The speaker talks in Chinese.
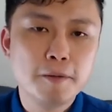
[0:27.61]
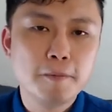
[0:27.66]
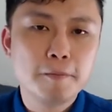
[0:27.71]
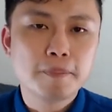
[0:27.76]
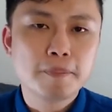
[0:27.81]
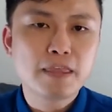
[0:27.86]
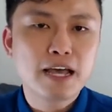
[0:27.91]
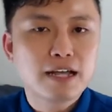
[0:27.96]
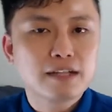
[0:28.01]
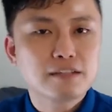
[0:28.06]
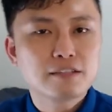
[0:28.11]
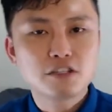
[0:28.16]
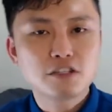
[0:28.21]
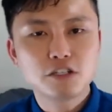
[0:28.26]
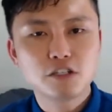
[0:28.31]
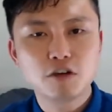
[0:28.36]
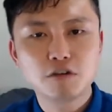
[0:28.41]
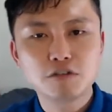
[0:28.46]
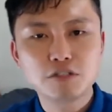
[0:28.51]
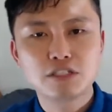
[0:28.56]
那这个
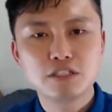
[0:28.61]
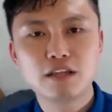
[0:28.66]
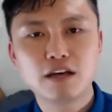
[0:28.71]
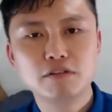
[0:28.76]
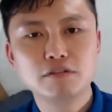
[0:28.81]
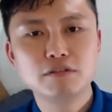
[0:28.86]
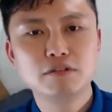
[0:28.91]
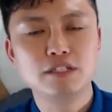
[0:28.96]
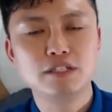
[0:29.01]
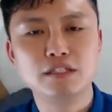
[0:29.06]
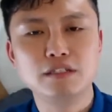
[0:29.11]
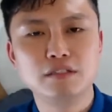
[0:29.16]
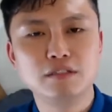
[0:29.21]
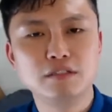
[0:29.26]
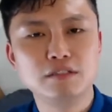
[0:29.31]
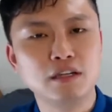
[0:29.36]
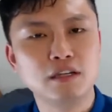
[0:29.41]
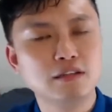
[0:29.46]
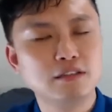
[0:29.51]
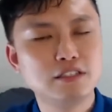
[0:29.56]
东西到底，
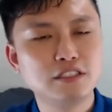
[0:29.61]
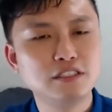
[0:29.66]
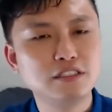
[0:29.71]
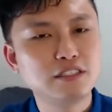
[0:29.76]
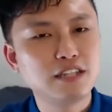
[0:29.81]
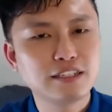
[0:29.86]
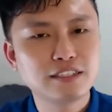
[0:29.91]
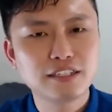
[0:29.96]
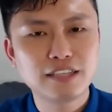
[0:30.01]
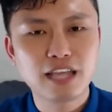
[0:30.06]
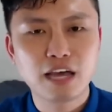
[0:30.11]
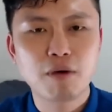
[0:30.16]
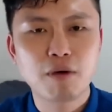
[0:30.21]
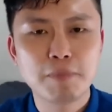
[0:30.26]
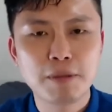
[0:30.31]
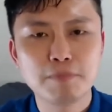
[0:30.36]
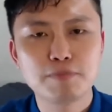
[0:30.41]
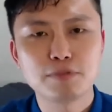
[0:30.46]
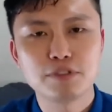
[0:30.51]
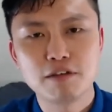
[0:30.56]
呃，其实它在台湾并
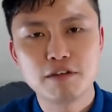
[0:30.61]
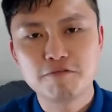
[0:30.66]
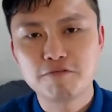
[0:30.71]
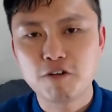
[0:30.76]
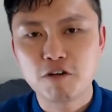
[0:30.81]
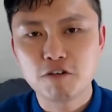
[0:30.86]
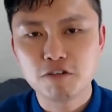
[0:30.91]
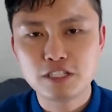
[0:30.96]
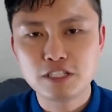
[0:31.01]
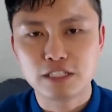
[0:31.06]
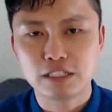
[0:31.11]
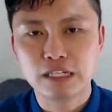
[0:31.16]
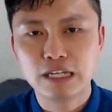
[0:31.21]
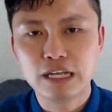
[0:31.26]
不是很风行。